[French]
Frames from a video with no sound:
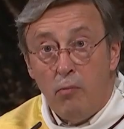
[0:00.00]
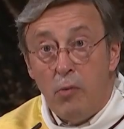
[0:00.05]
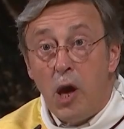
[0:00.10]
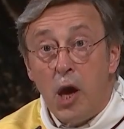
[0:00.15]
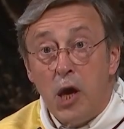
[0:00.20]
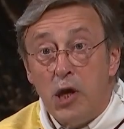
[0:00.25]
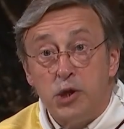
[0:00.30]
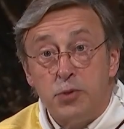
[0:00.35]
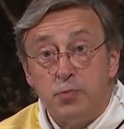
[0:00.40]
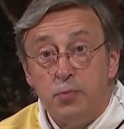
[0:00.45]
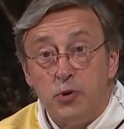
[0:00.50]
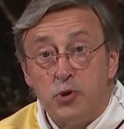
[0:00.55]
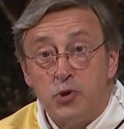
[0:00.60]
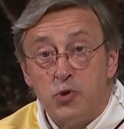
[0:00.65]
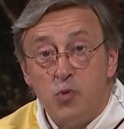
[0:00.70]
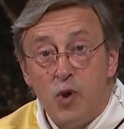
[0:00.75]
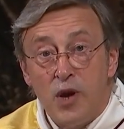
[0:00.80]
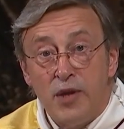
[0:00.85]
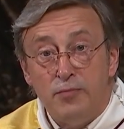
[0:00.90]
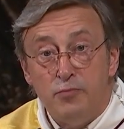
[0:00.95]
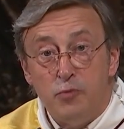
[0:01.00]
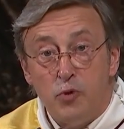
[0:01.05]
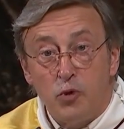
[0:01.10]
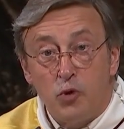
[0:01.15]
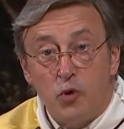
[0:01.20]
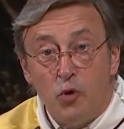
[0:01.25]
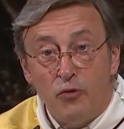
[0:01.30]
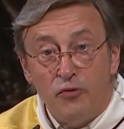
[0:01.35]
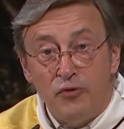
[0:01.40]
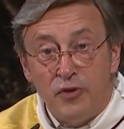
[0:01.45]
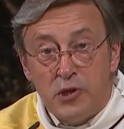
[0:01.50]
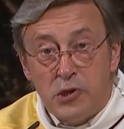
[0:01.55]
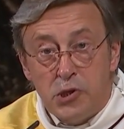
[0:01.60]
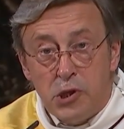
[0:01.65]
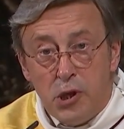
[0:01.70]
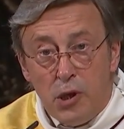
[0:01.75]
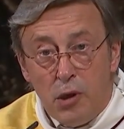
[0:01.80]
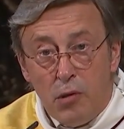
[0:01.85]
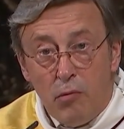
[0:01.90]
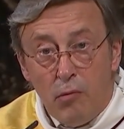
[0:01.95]
Mais ai-je besoin de me
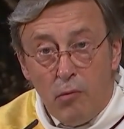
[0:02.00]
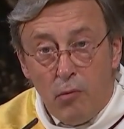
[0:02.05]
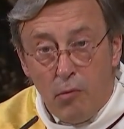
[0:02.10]
confesser